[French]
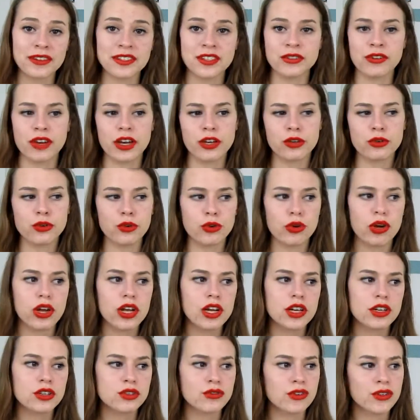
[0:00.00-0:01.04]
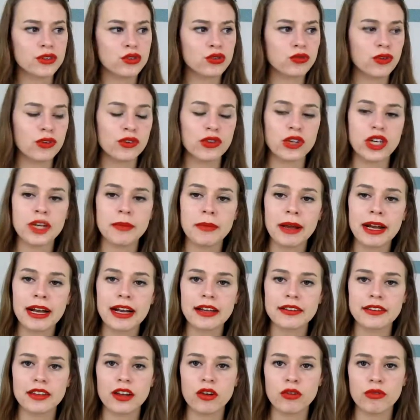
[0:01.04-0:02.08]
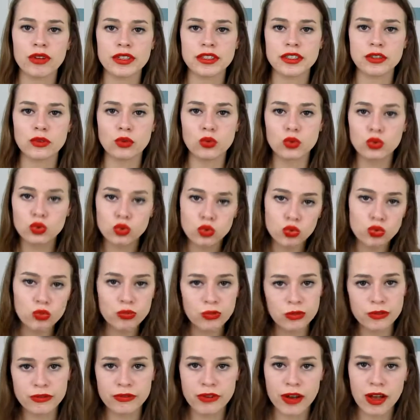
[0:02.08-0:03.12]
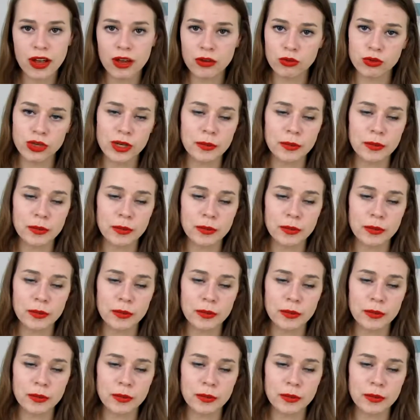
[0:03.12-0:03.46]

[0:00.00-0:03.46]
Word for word: c'est vrai que je vais souvent dans les magasins, on va dire, où tout le monde va,